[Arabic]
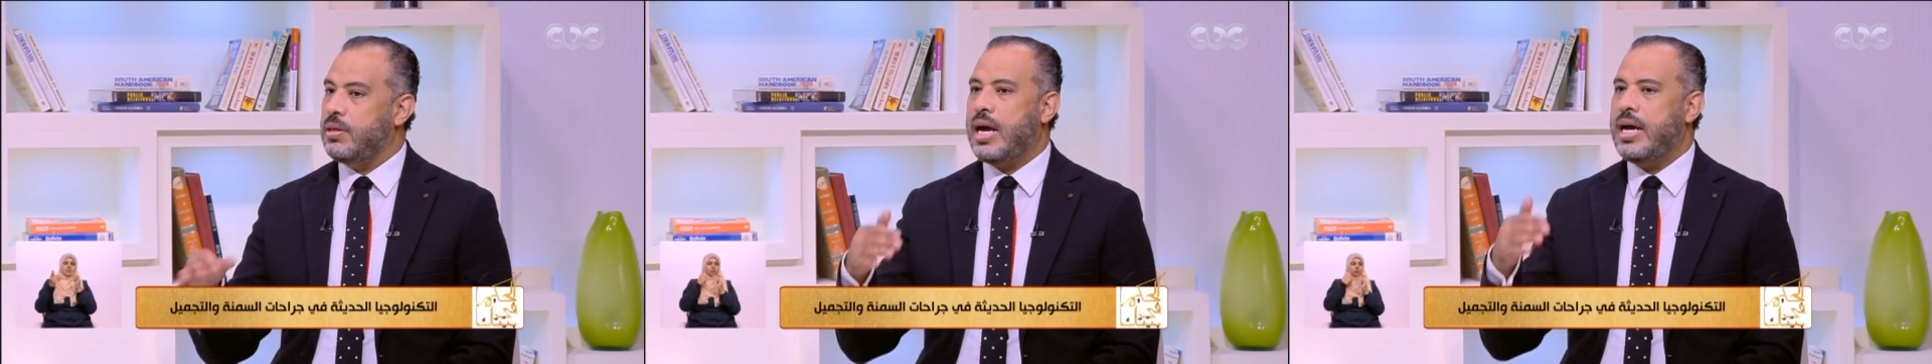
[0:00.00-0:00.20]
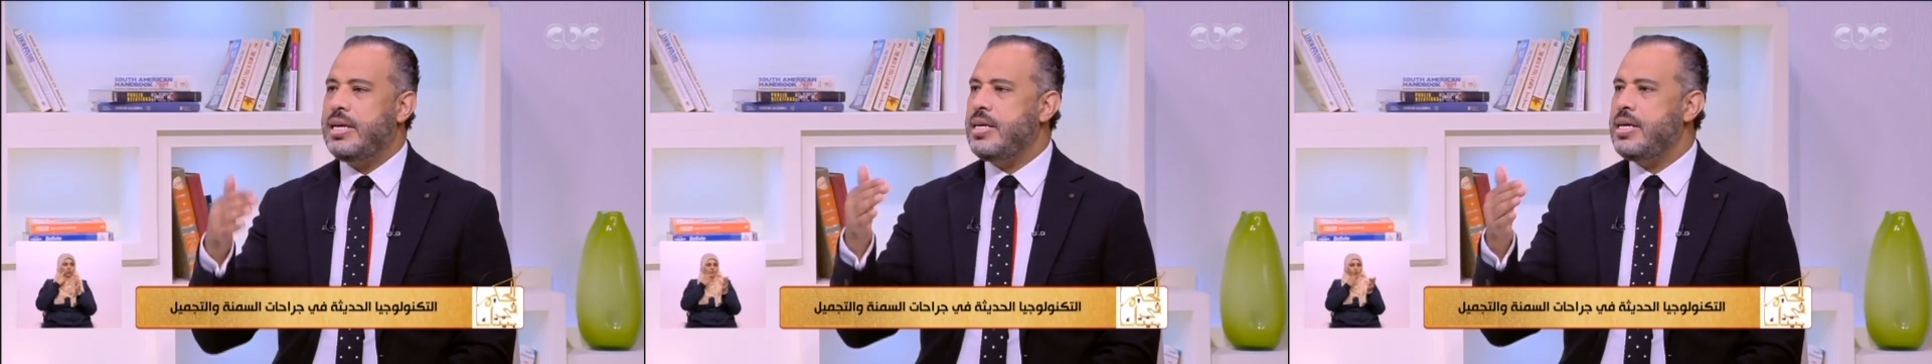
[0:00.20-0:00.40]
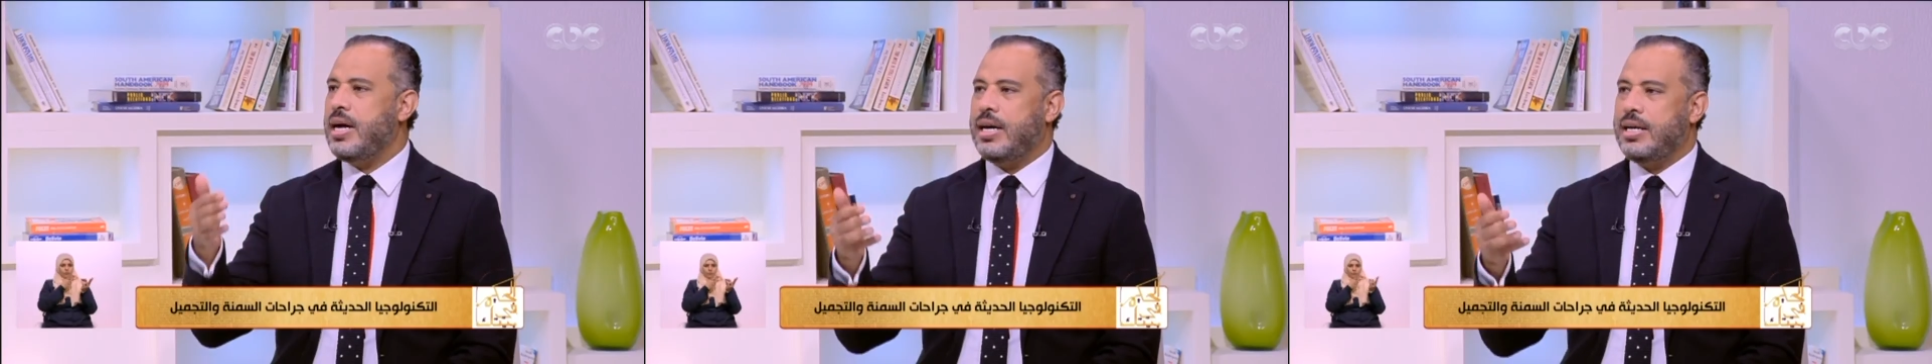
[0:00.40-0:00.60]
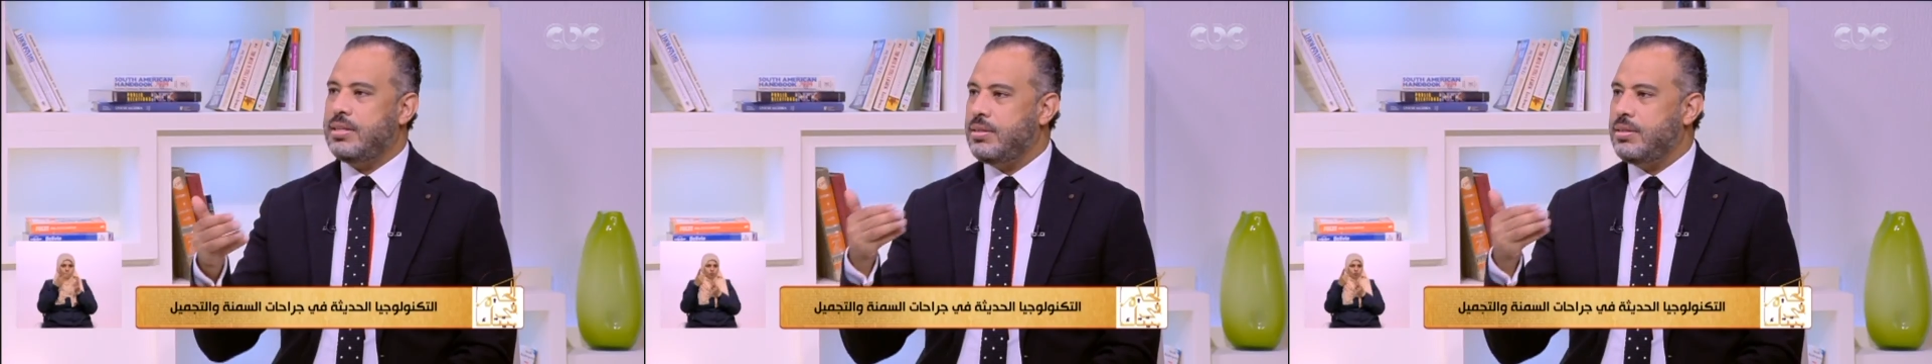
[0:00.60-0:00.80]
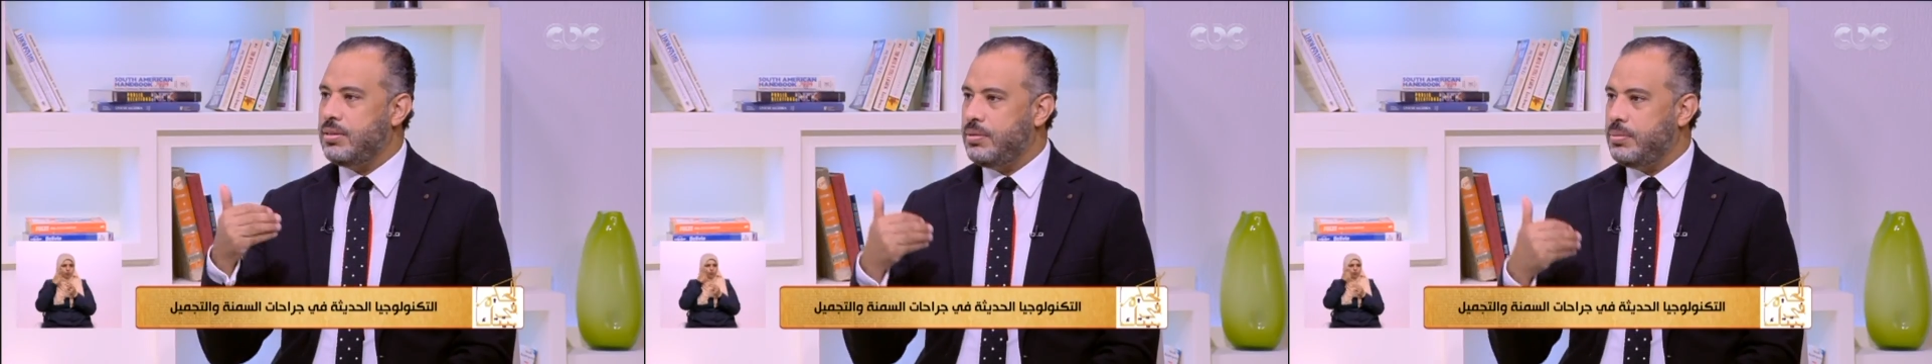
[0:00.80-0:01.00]
اي
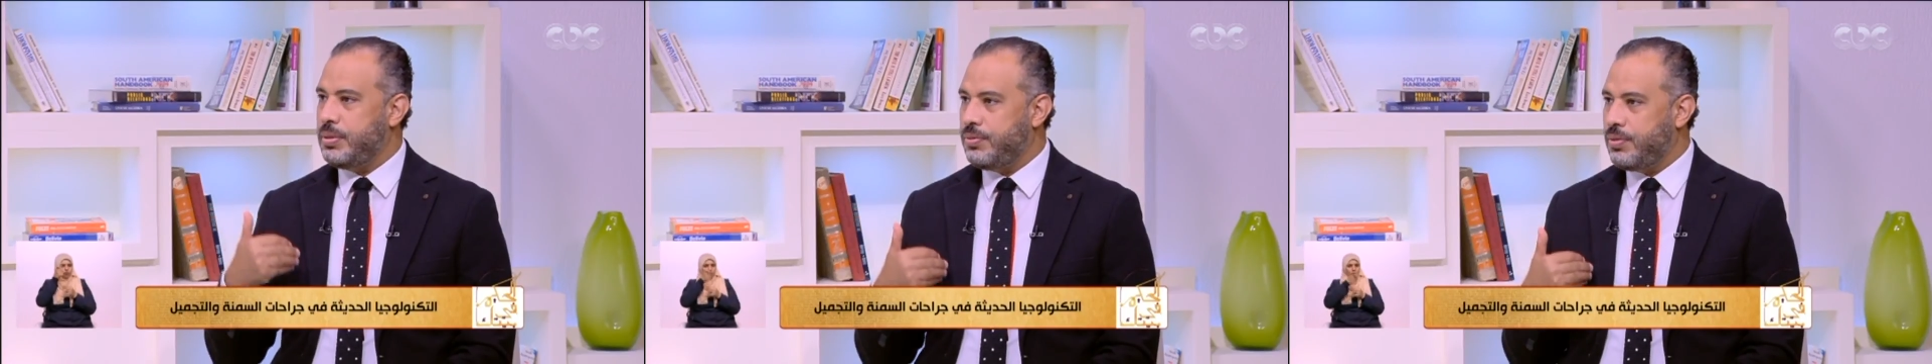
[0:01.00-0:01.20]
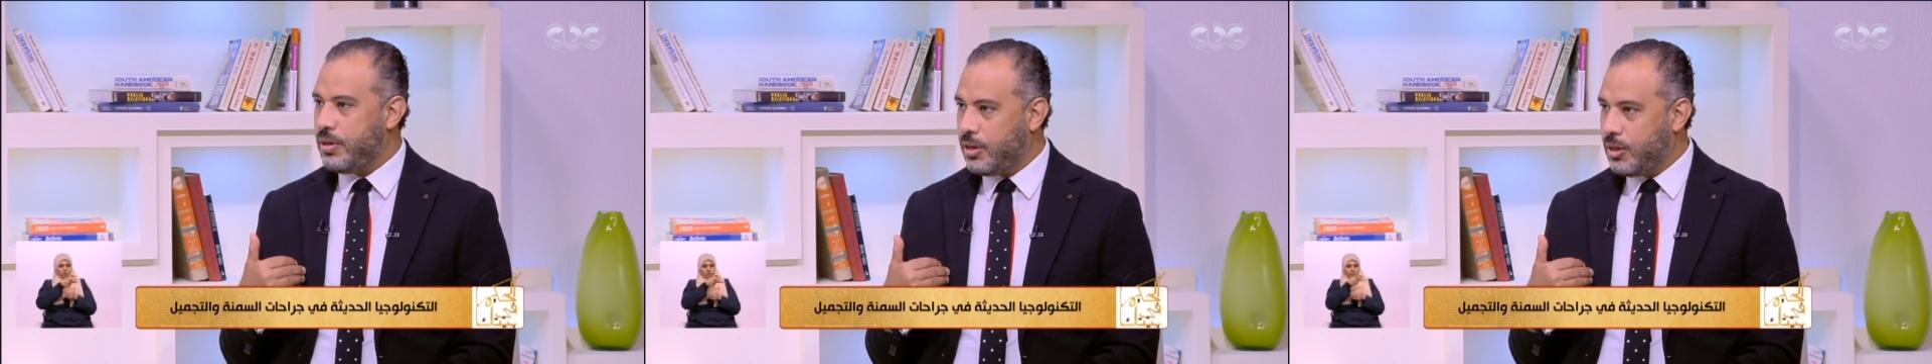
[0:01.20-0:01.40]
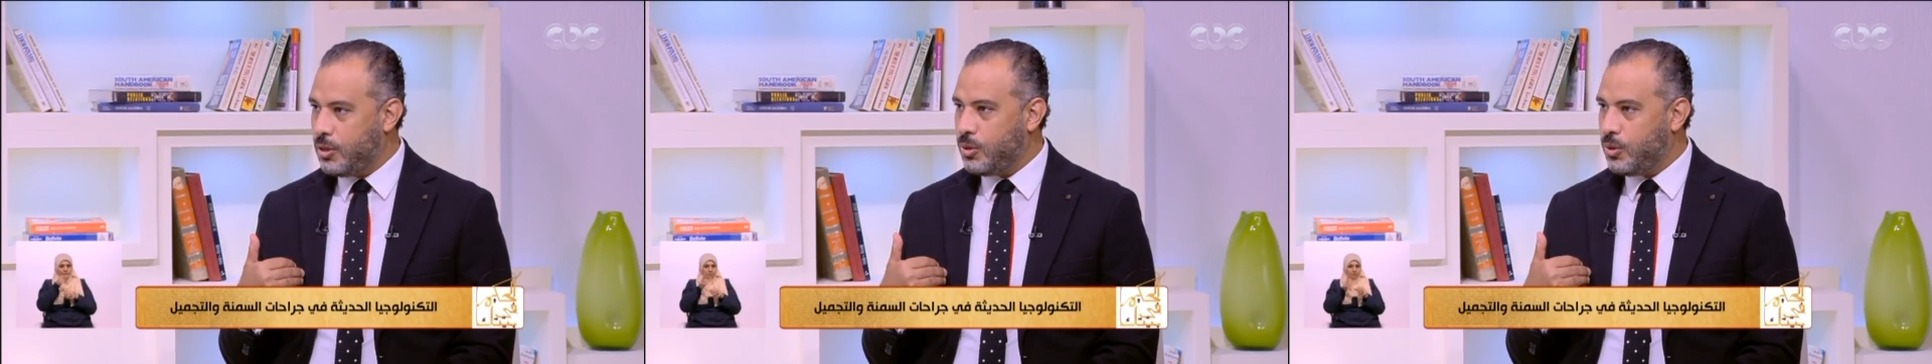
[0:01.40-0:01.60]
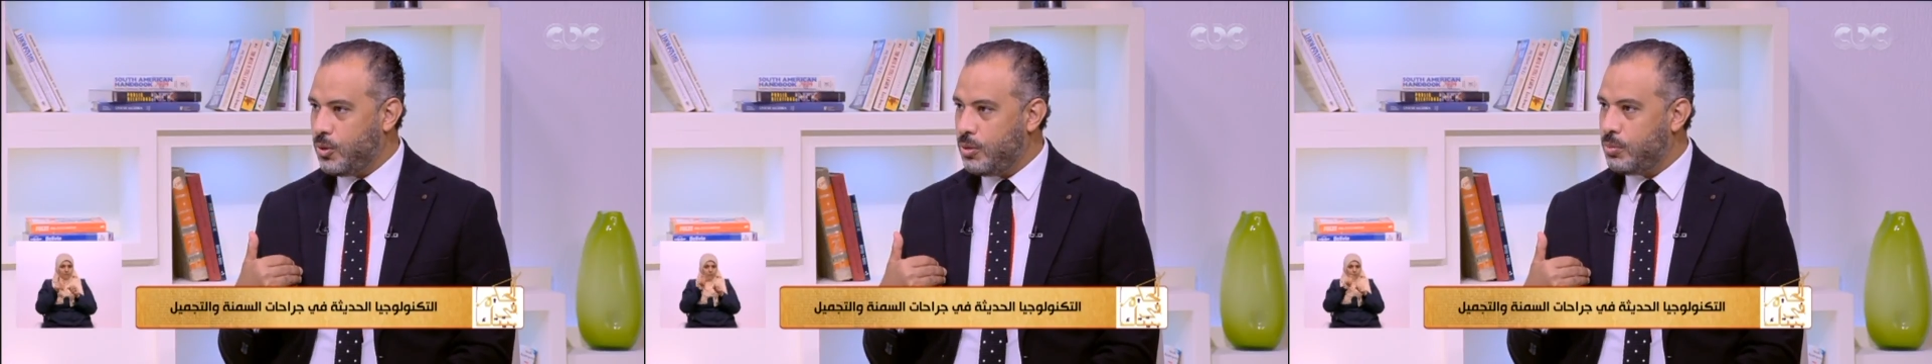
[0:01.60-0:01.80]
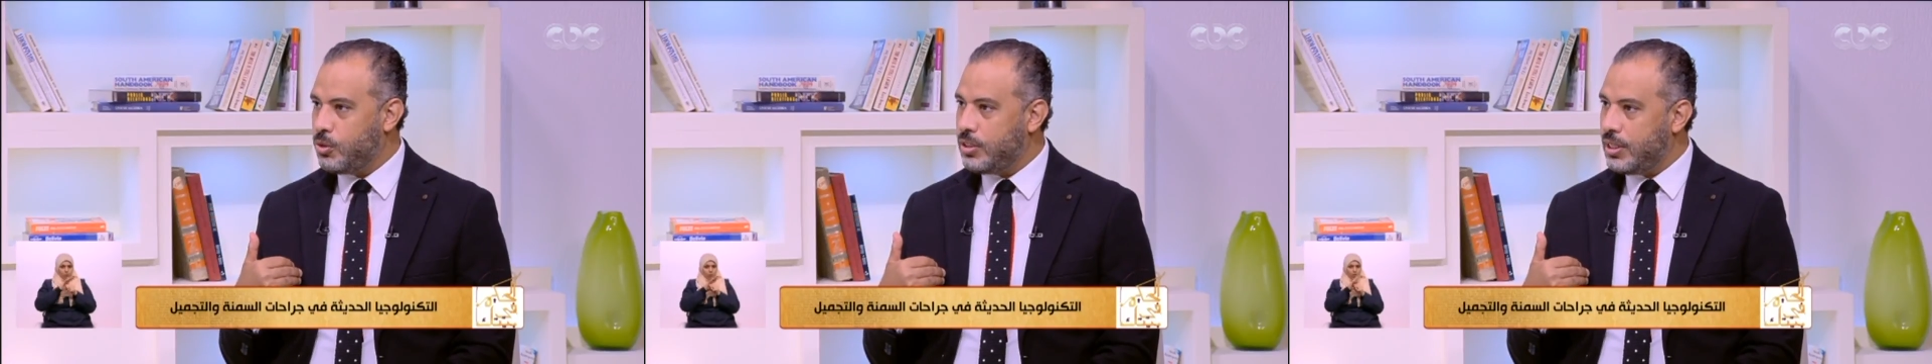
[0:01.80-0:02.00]
حد بيفكر يدخل
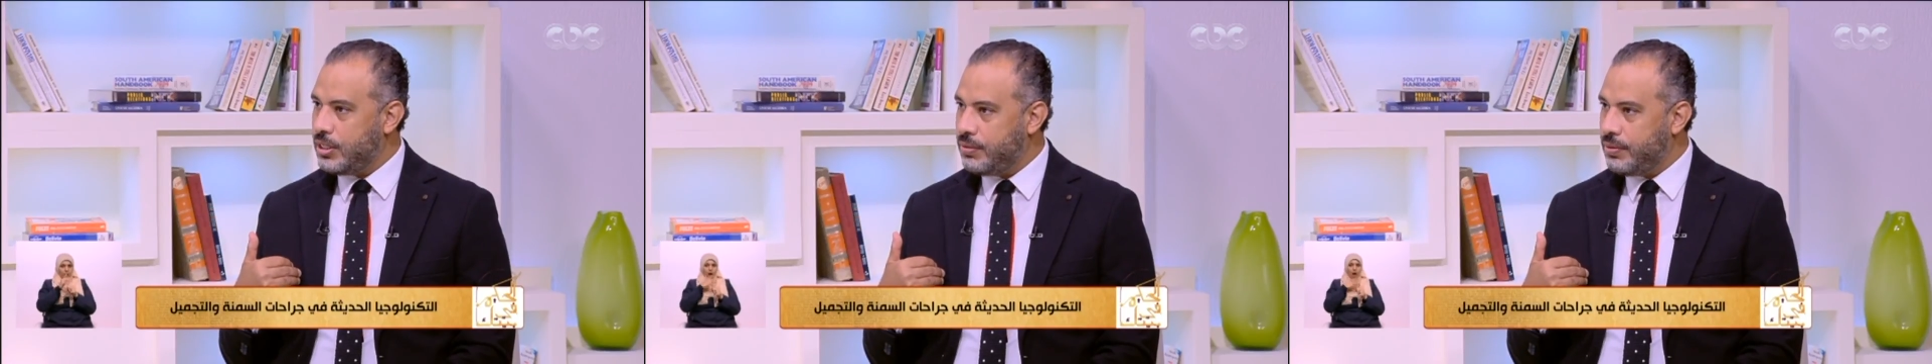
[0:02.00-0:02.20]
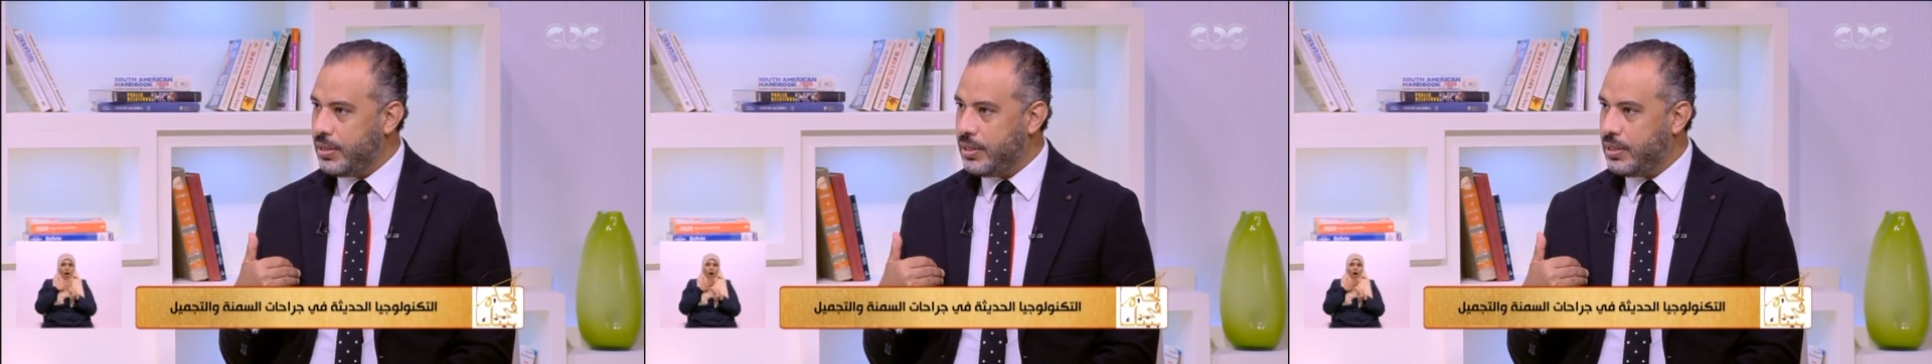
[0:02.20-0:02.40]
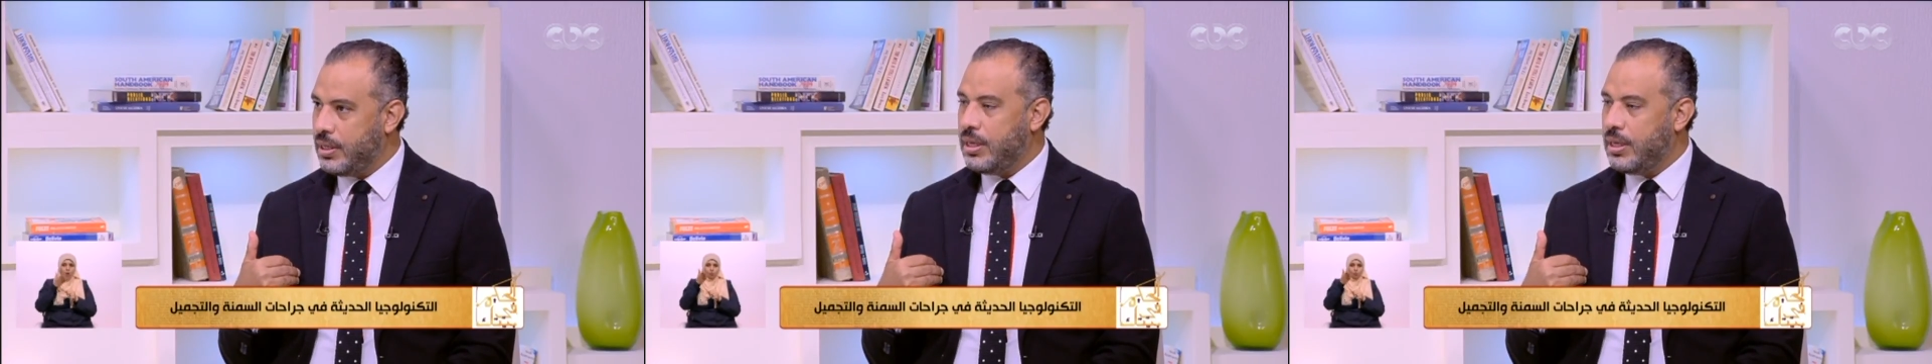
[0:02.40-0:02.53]
المستشفى